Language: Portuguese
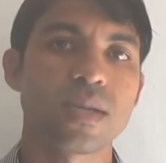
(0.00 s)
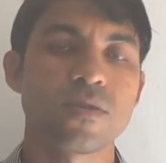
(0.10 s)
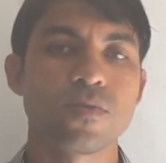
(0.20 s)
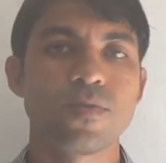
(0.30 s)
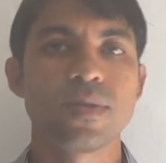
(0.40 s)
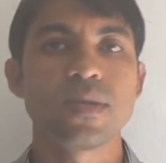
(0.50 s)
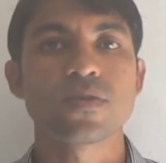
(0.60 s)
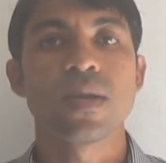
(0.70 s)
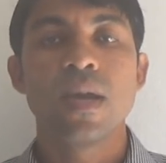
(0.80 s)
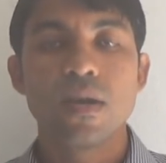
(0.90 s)
usados por
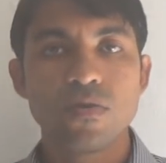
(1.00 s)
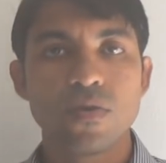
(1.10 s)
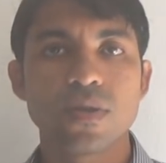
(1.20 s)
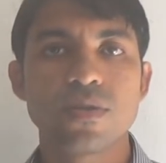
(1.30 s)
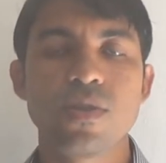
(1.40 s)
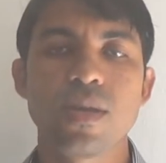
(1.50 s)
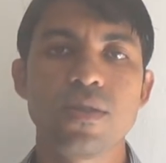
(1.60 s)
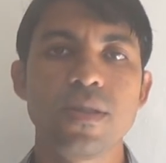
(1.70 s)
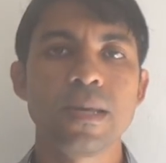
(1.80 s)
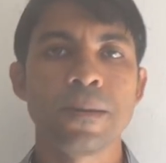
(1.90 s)
Deus no nosso dia a
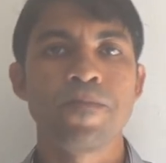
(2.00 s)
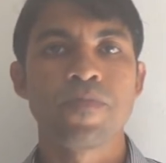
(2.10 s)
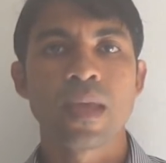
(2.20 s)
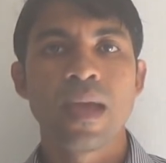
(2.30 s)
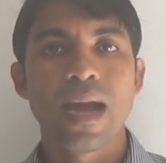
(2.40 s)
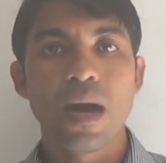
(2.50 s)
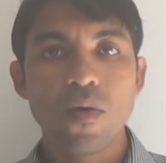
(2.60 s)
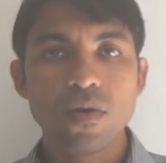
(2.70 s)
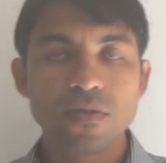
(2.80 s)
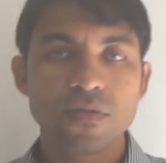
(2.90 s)
dia.
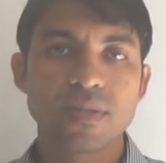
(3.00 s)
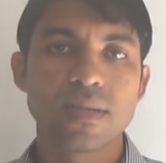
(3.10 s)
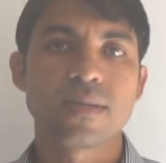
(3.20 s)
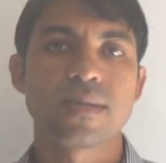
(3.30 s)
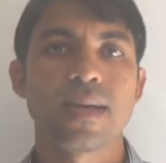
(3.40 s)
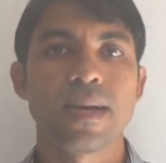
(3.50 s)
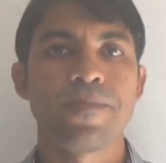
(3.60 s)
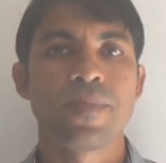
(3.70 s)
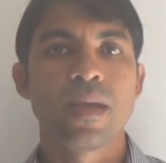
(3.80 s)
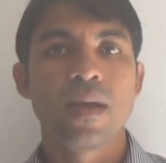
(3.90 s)
Aonde você
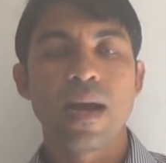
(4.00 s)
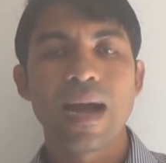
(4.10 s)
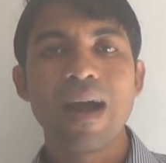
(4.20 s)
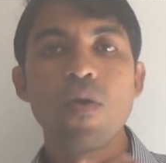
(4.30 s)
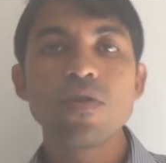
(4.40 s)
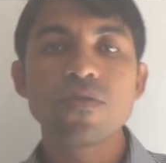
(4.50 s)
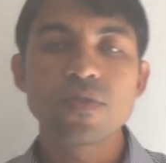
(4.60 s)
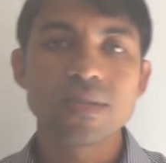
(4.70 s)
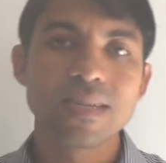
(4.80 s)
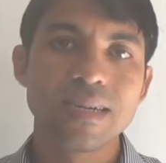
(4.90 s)
está, aonde
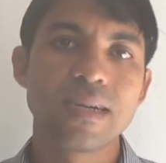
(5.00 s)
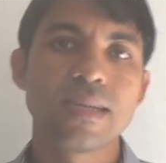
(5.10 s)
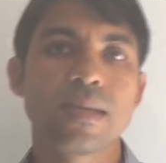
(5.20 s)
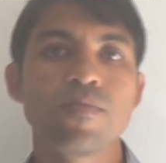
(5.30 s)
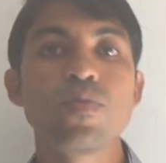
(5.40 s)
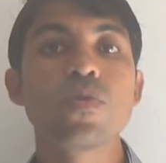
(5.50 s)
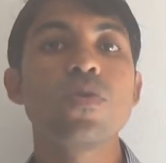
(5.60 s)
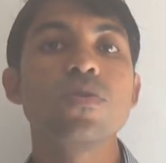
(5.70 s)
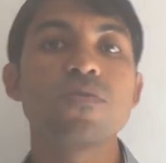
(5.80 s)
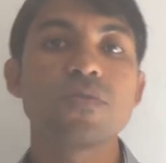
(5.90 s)
você anda, por
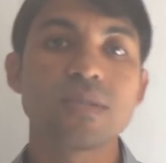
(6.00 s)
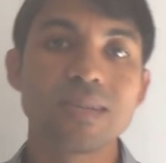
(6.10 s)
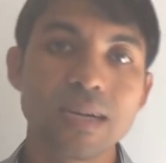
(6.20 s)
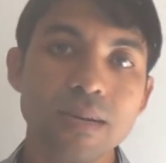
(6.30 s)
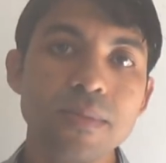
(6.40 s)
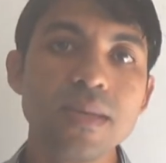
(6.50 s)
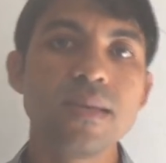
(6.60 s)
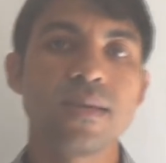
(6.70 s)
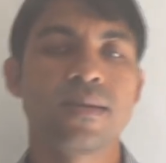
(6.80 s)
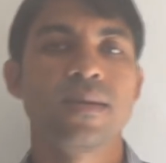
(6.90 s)
onde você
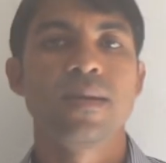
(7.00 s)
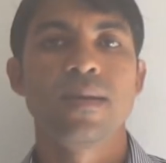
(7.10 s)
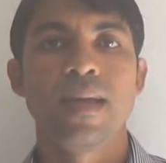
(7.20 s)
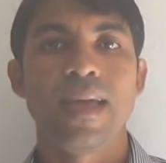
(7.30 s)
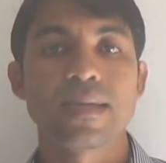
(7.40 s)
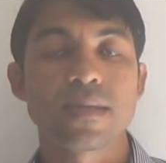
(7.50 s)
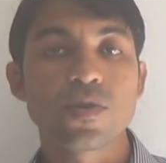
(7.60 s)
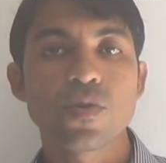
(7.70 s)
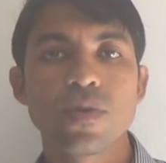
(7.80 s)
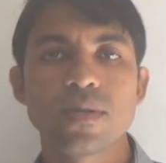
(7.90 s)
caminha,
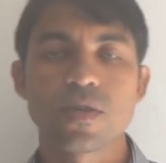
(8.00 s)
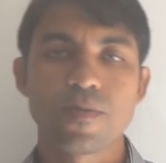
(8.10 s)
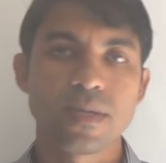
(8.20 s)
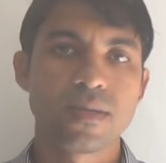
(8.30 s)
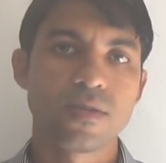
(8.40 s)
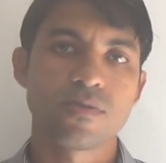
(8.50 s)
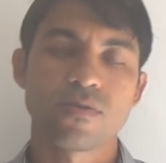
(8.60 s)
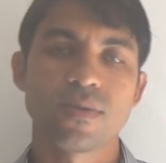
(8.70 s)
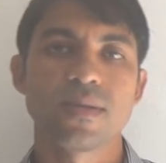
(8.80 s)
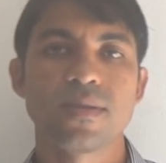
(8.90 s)
essas coisas precisam
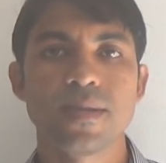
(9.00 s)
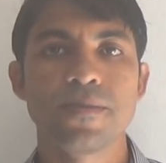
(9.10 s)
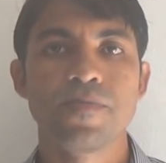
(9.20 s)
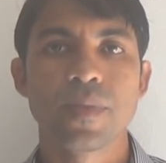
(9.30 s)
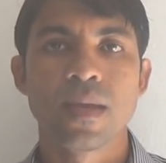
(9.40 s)
acontecer.